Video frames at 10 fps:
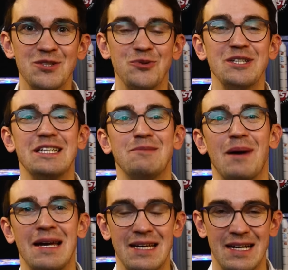Durch den
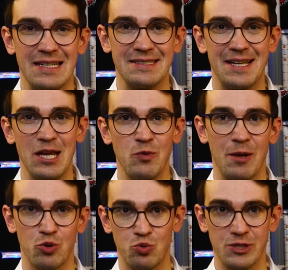Beitrag eines
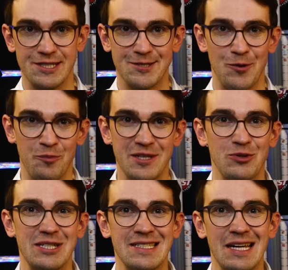Gateway-Moduls und mit der
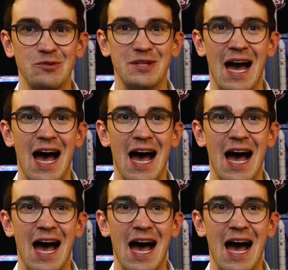Unterzeichnung der